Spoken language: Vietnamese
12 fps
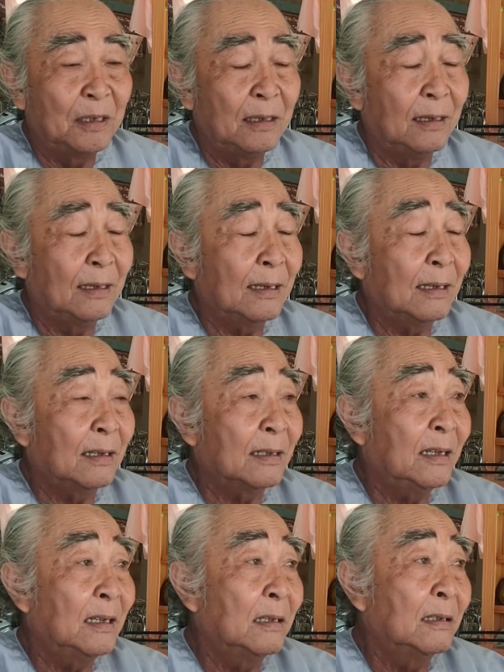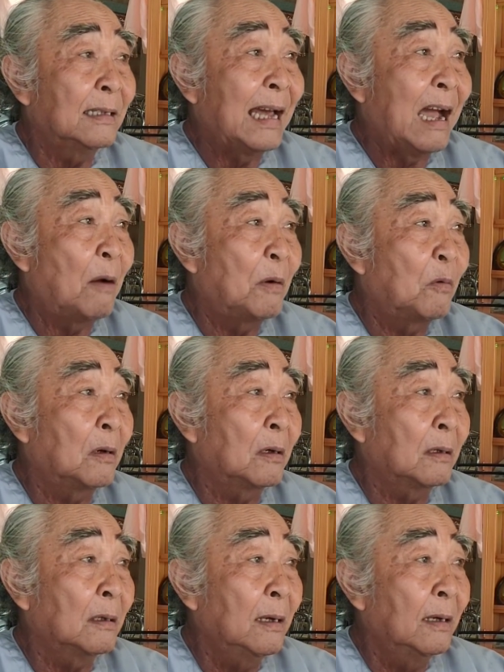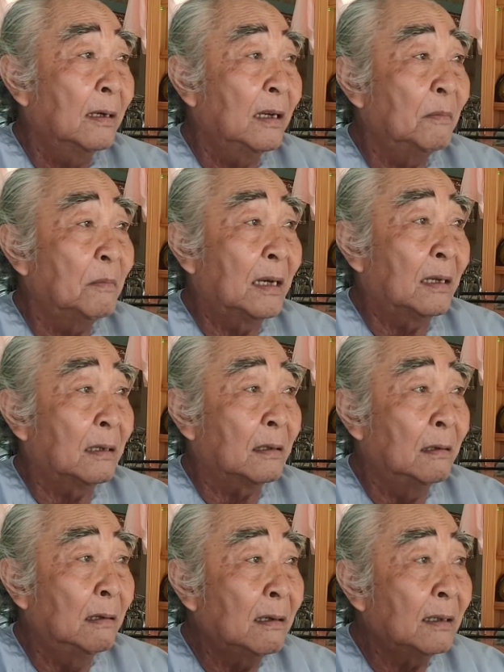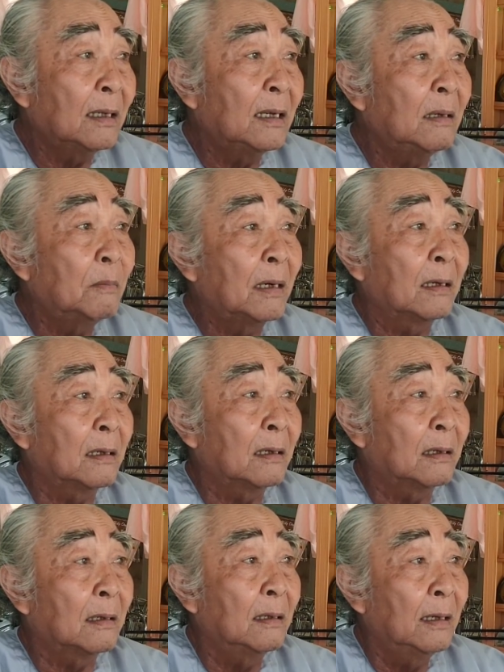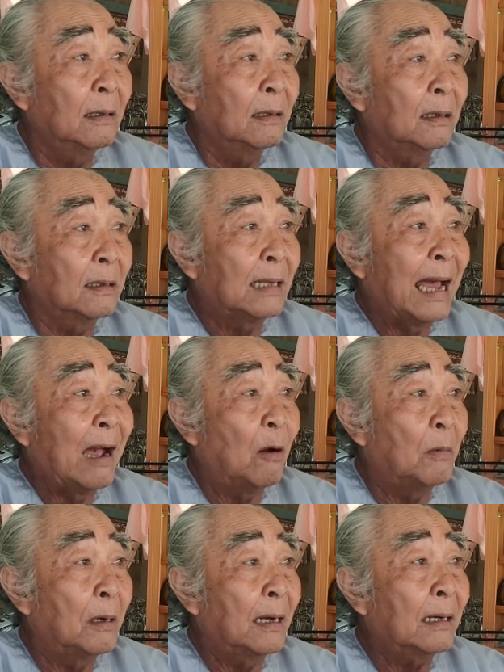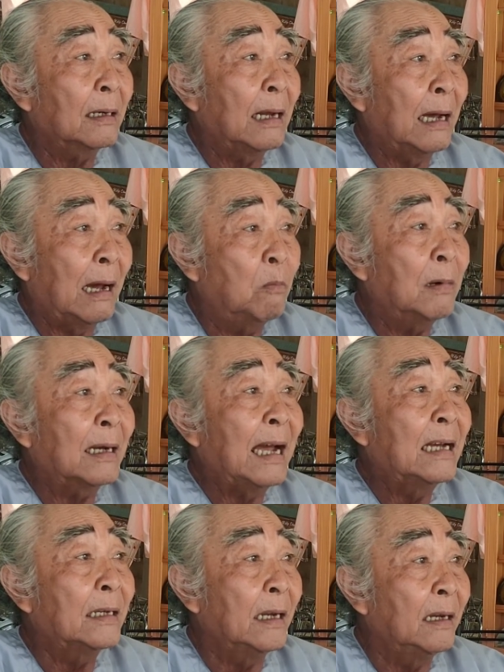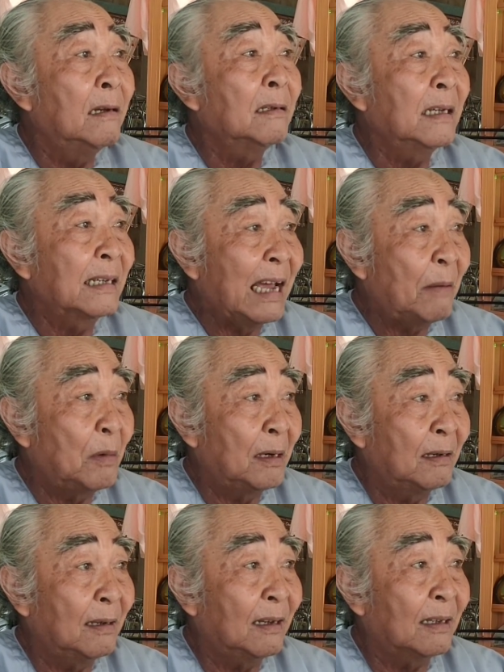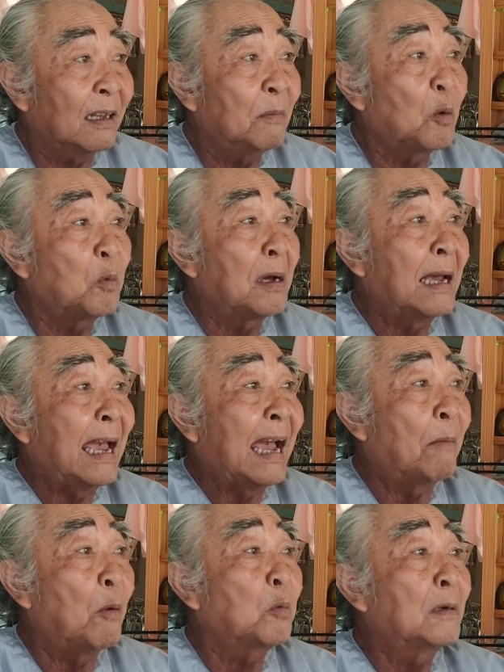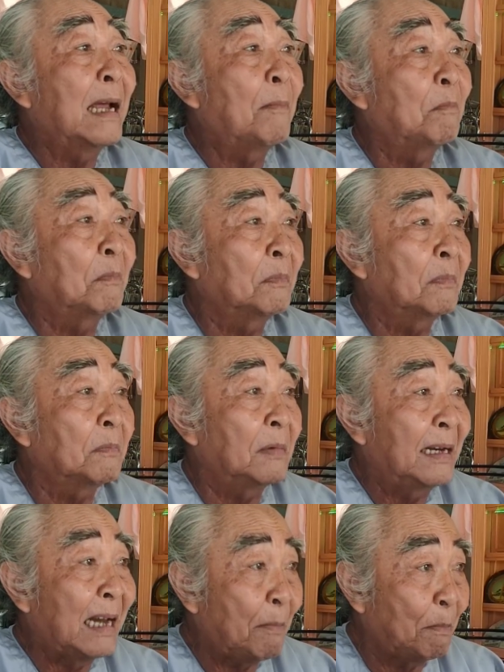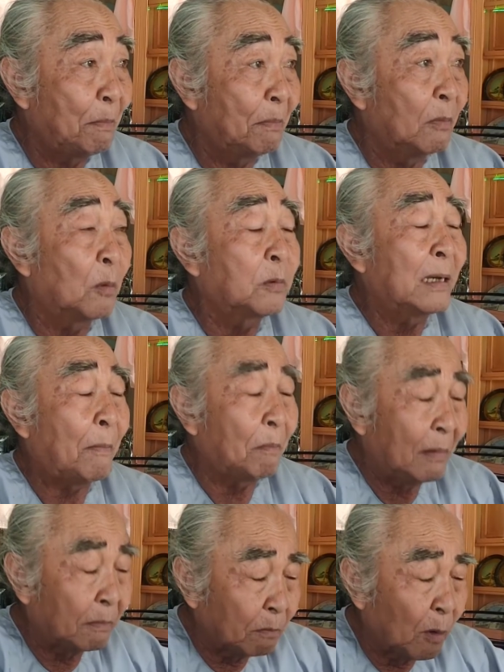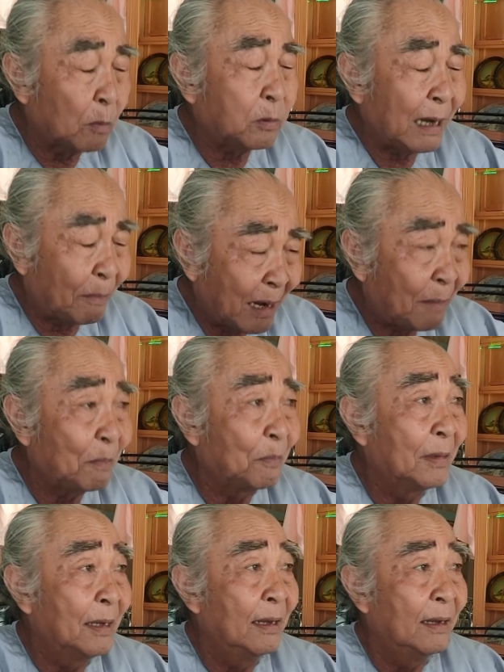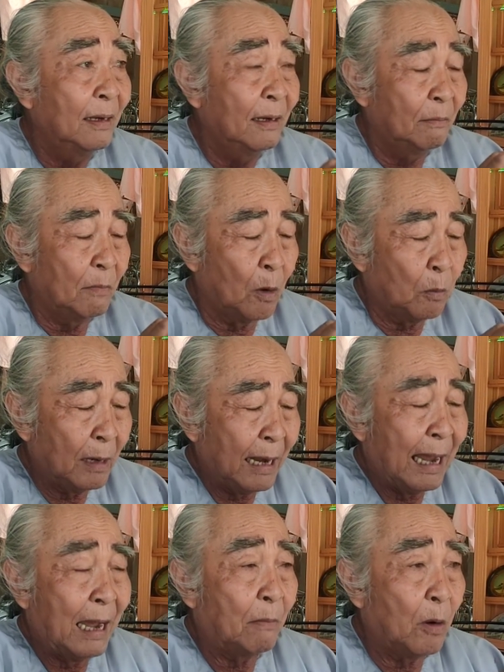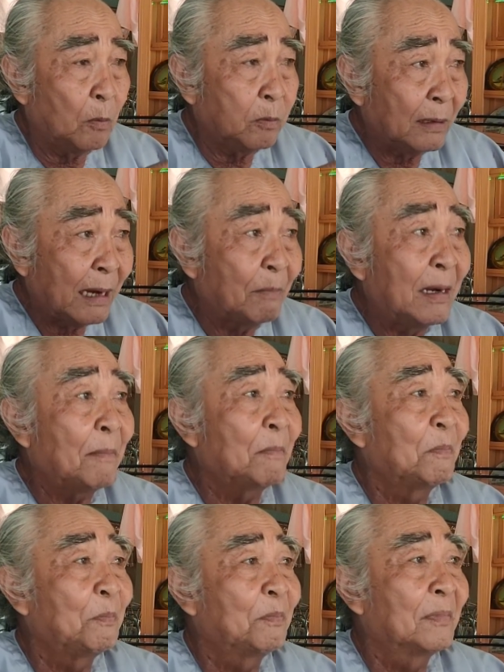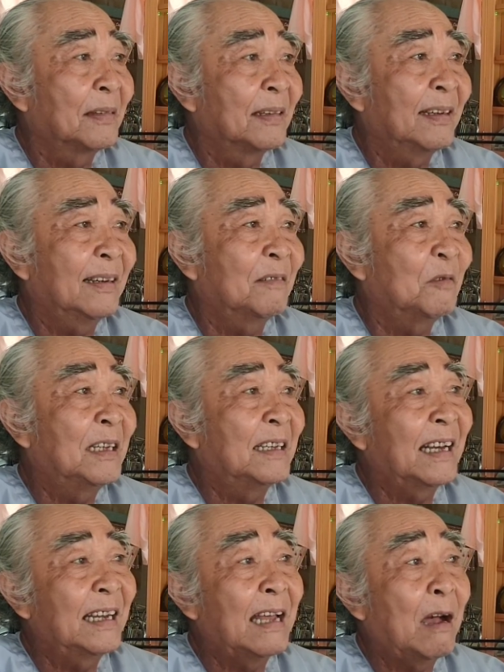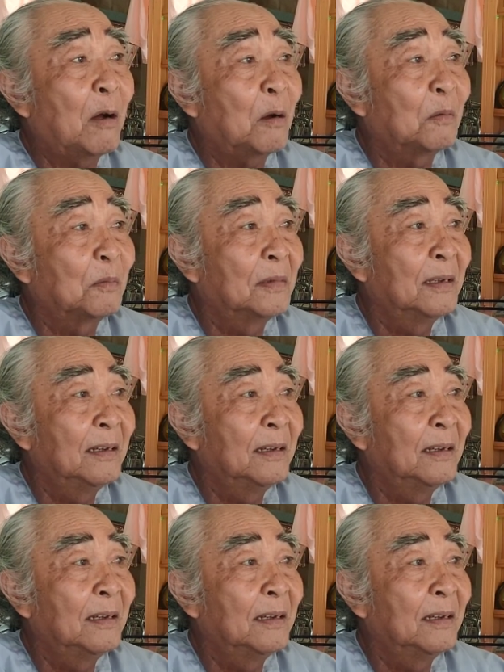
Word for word: thì vì đó khi người tàu mà khi mà trước khi mà ờ, tàu mà đã đã ổng đã cai trị nước Việt Nam mình đó là tới một ngàn một trăm lẻ năm một trăm một trăm năm một ngàn một trăm năm nha quý vị thấy đau không